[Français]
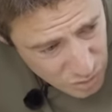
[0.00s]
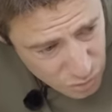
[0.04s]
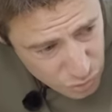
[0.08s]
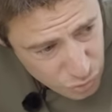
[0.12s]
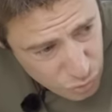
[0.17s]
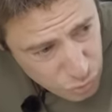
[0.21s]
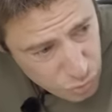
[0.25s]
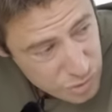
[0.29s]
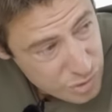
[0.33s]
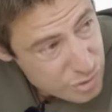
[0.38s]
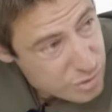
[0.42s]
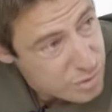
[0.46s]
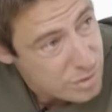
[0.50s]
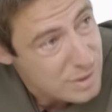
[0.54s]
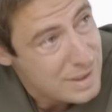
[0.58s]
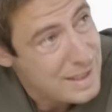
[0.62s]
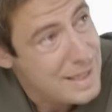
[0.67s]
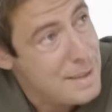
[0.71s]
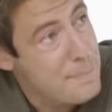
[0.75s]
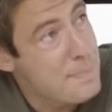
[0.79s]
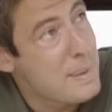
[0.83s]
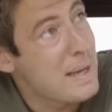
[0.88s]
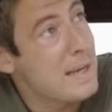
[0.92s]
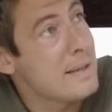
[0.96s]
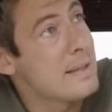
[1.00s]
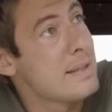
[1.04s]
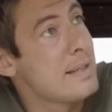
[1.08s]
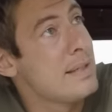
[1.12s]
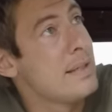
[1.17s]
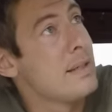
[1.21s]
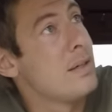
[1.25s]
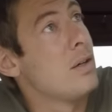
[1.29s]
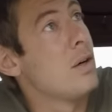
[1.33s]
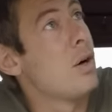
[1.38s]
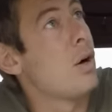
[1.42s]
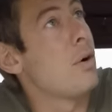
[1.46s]
toutes les
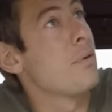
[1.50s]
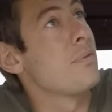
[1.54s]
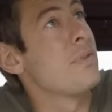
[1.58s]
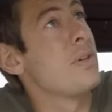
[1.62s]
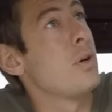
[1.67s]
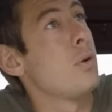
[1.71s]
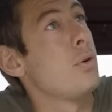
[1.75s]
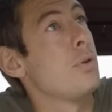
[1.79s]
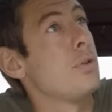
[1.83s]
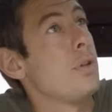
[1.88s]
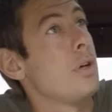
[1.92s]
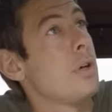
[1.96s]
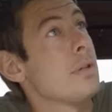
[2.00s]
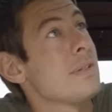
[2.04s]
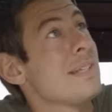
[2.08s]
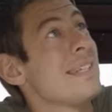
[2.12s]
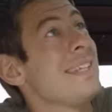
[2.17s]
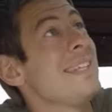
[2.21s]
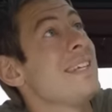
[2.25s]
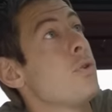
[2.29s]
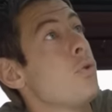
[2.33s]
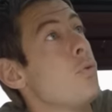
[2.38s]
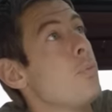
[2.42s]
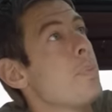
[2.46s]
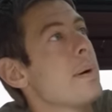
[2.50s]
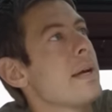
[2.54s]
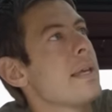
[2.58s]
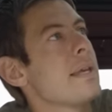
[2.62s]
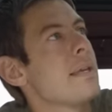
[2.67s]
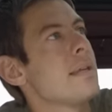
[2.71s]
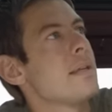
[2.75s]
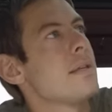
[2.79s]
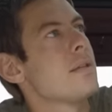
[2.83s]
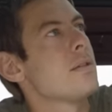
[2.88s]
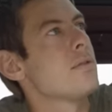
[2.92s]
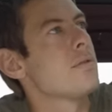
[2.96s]
parties euh, environnantes, y compris
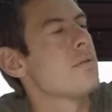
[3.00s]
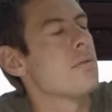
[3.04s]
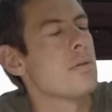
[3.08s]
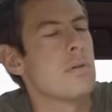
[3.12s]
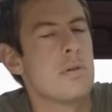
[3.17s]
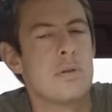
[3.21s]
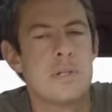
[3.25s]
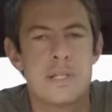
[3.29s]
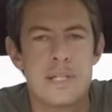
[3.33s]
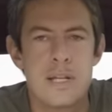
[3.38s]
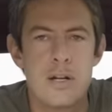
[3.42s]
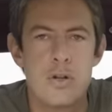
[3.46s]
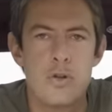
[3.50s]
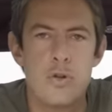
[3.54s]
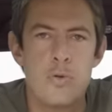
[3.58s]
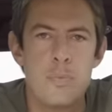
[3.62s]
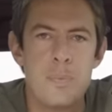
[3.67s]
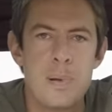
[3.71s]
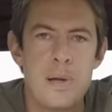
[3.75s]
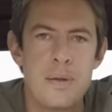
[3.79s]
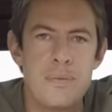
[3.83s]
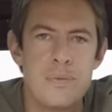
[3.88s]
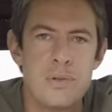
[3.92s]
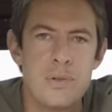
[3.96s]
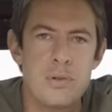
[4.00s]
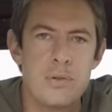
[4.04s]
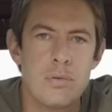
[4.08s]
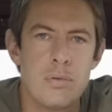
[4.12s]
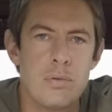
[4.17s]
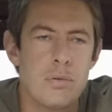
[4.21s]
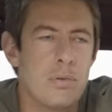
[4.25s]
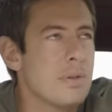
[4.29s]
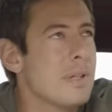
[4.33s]
sur le ciel de pavillon.